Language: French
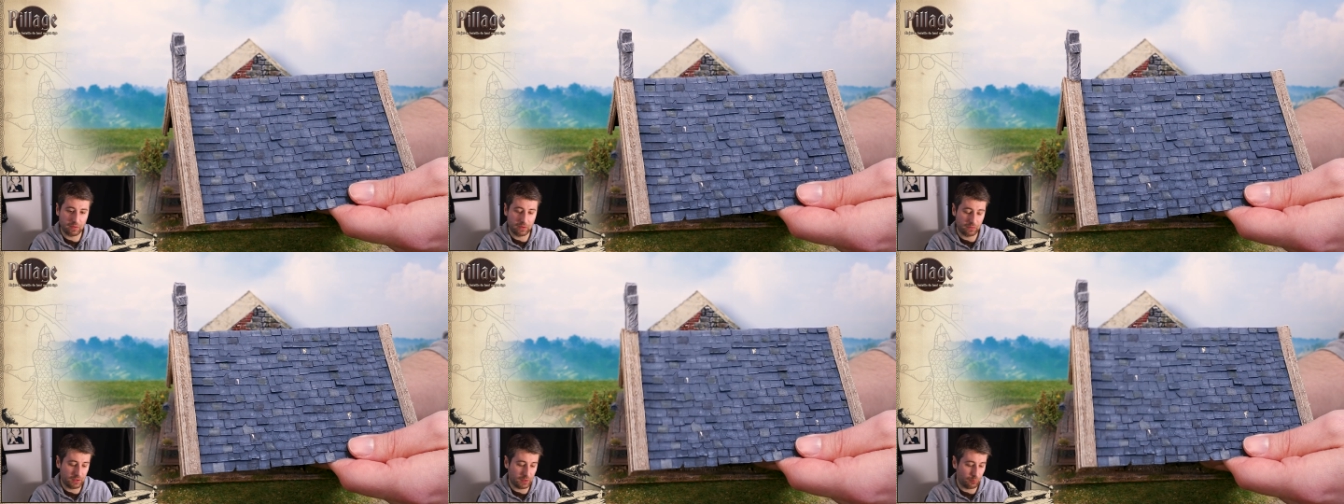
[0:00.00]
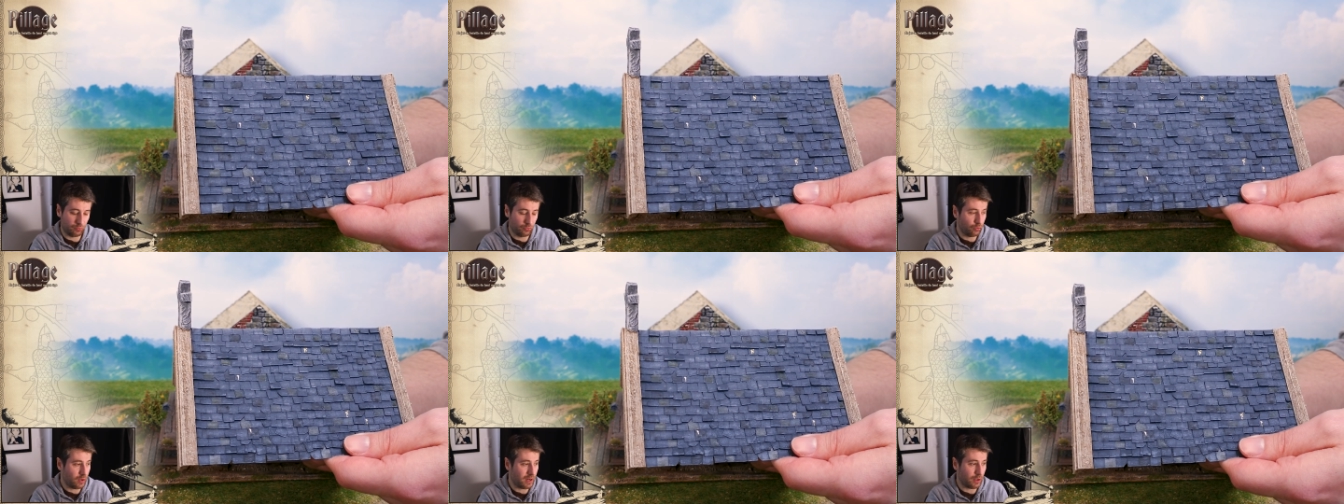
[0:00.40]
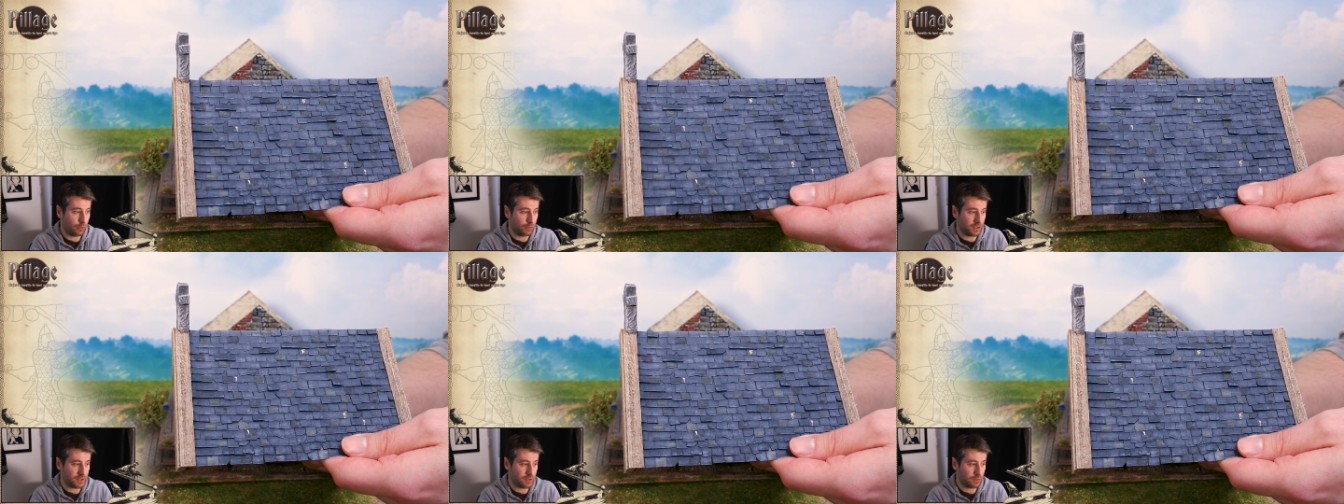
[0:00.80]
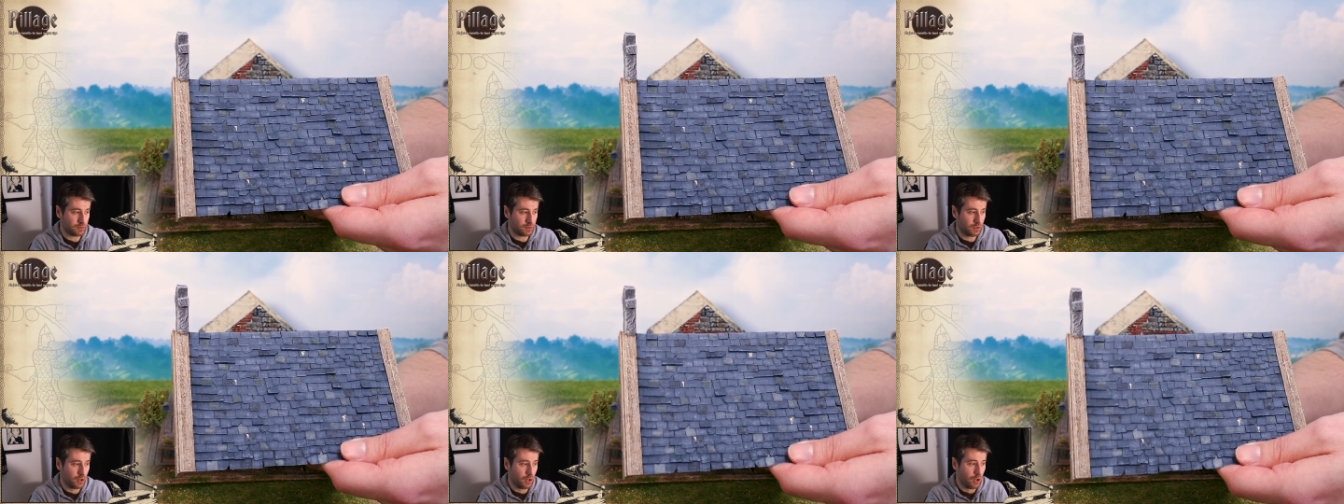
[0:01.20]
ça va venir plutôt à la
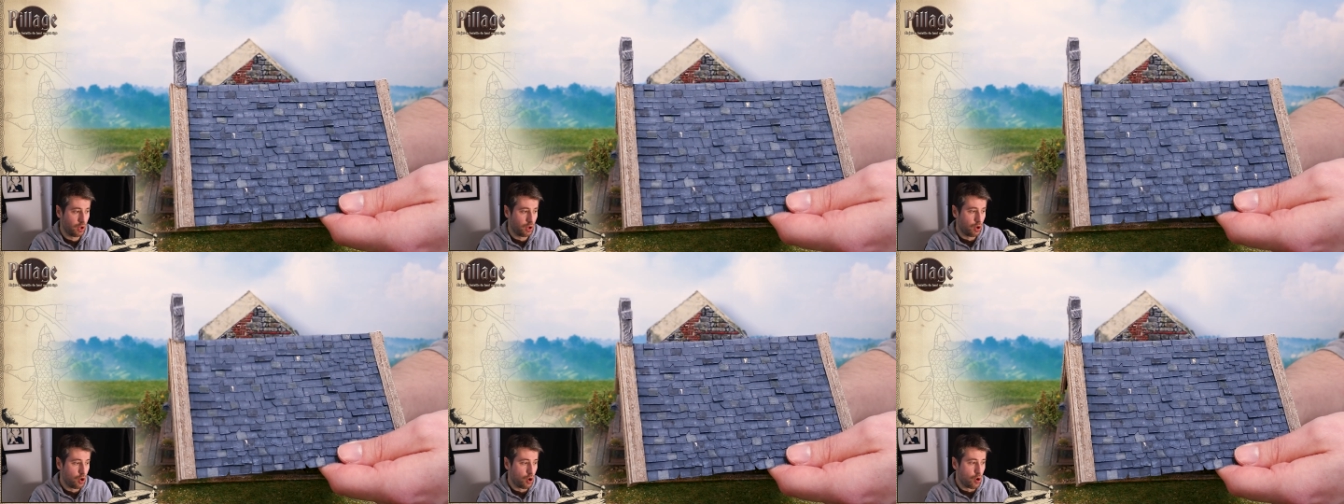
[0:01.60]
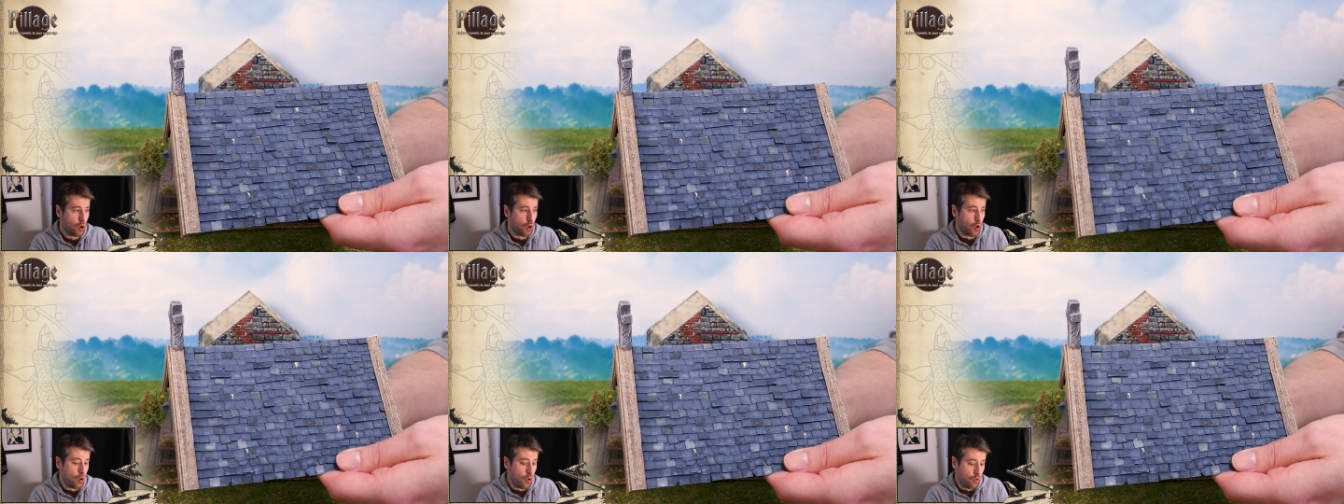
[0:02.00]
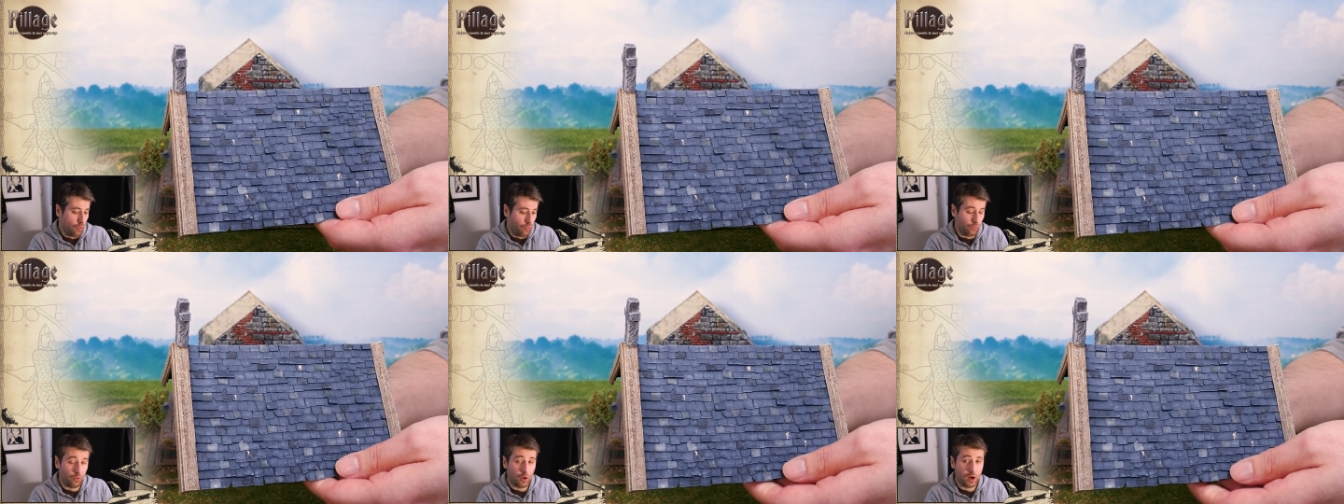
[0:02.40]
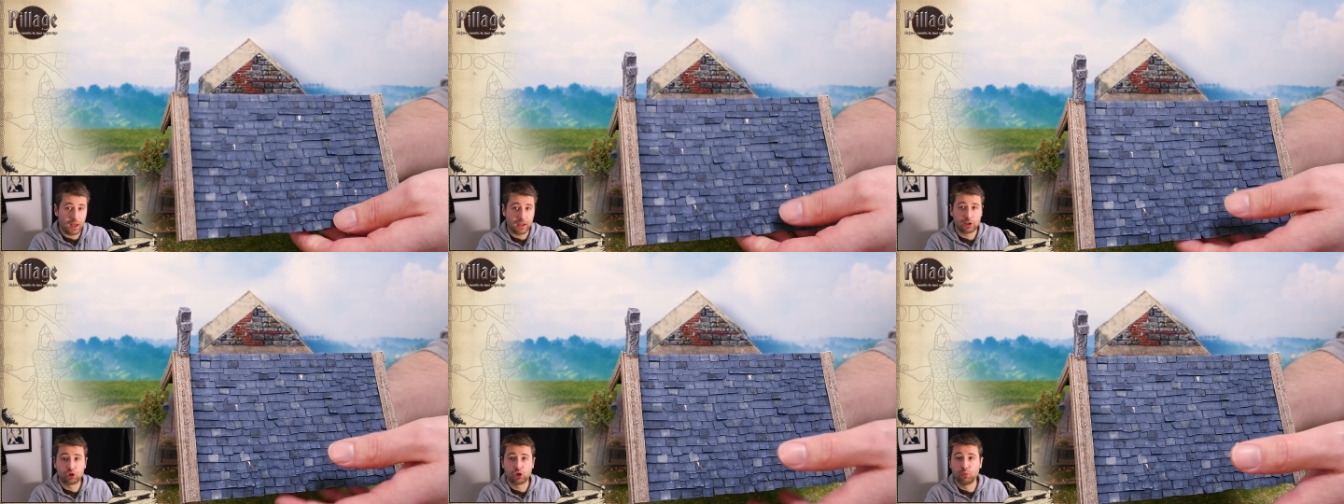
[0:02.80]
Renaissance. Voilà,
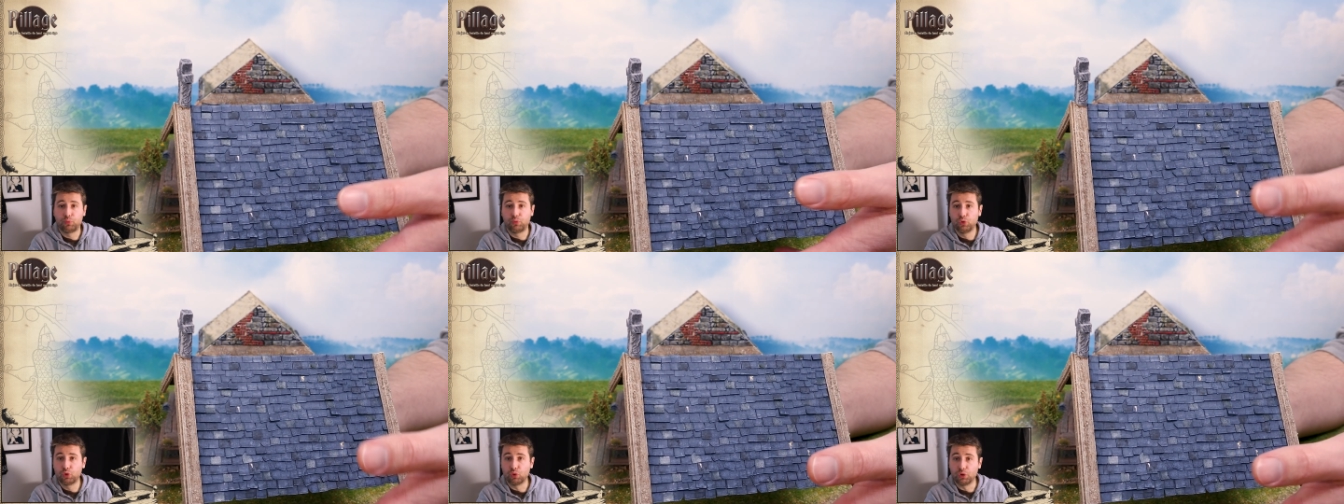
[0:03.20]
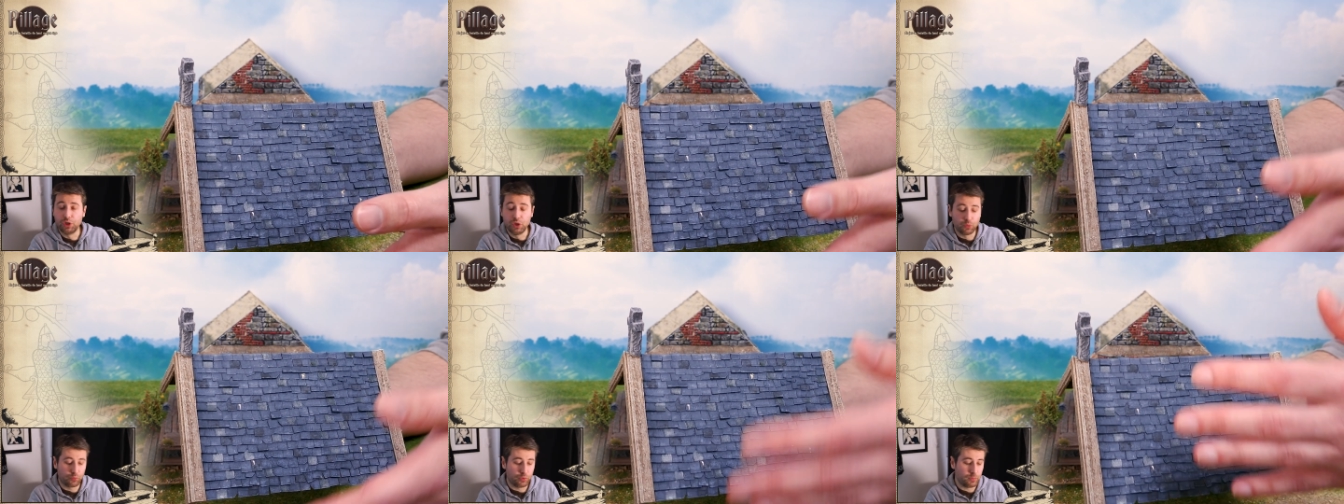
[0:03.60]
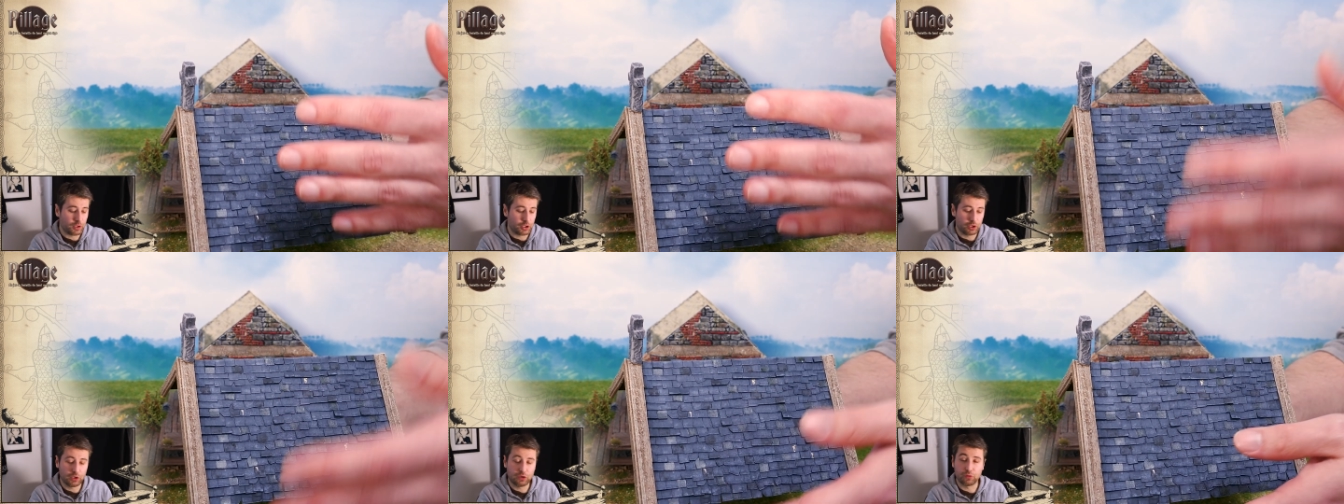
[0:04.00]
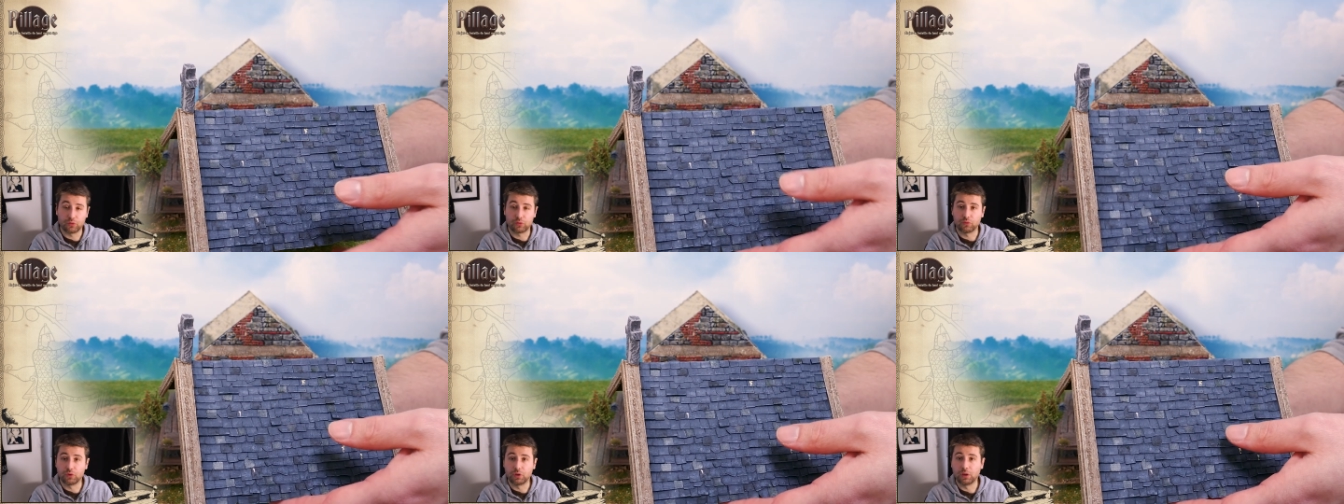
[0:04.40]
c'est plus joli, on peut imaginer que ce
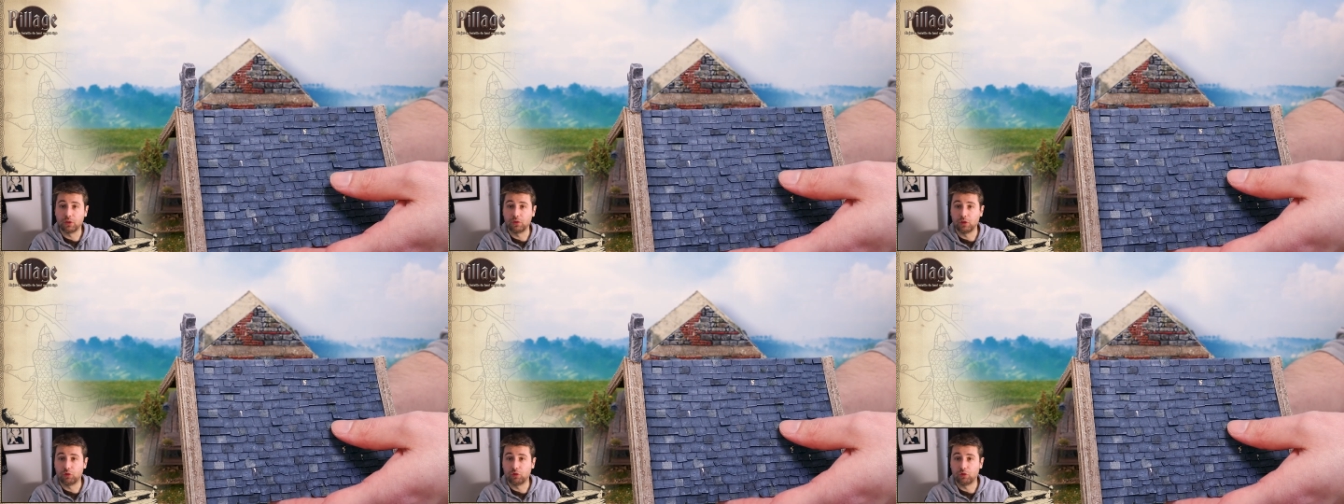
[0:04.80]
sont des,